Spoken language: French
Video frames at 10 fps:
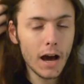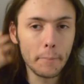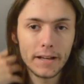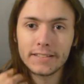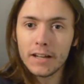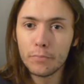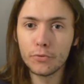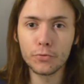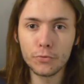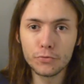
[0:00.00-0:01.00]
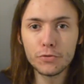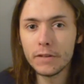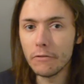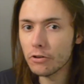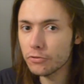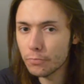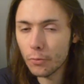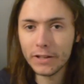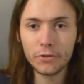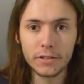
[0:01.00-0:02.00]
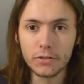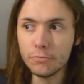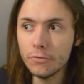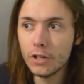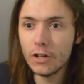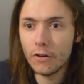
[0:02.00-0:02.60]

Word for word: à percer un peu sur YouTube, d'avoir du bon matos et tout.